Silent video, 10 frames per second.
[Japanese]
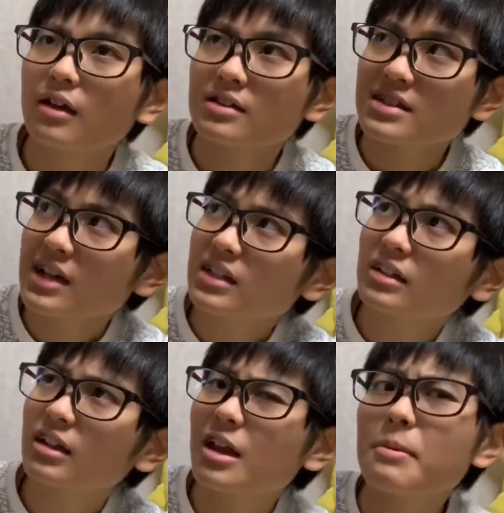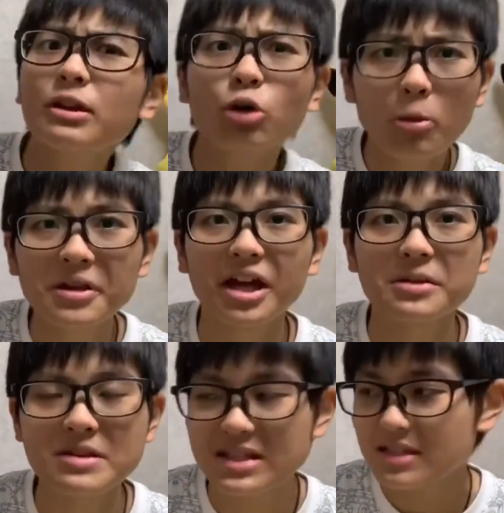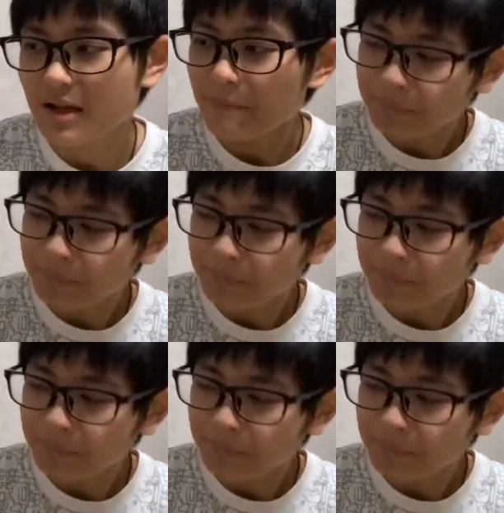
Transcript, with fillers: 最大でレベル5まであります。